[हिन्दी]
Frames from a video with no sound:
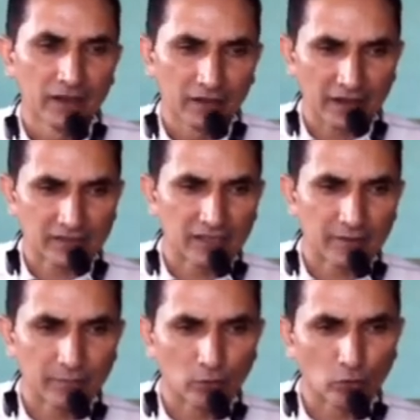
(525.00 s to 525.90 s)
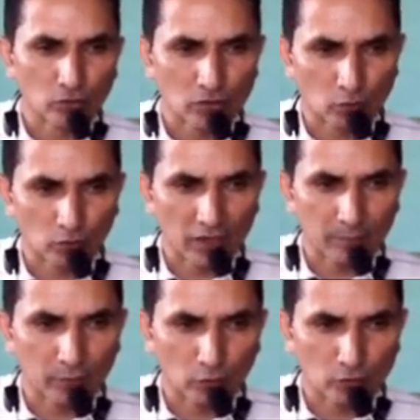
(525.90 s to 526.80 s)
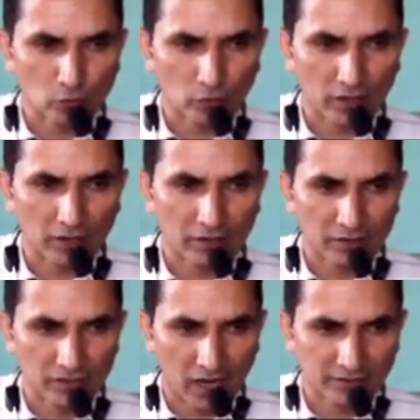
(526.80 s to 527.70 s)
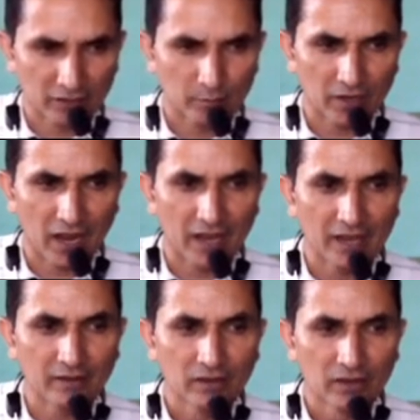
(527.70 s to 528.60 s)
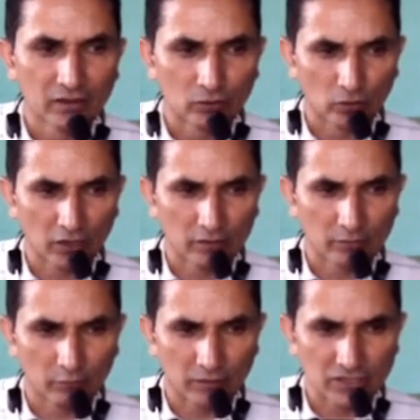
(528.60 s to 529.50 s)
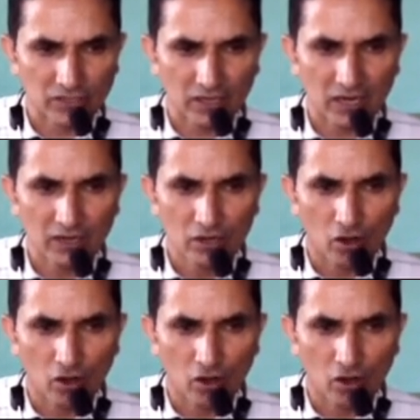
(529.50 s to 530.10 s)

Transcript: नेक्स्ट है फिरोज तुगलक फिरोज तुगलक शासक भी रहा है तुगलक वंश का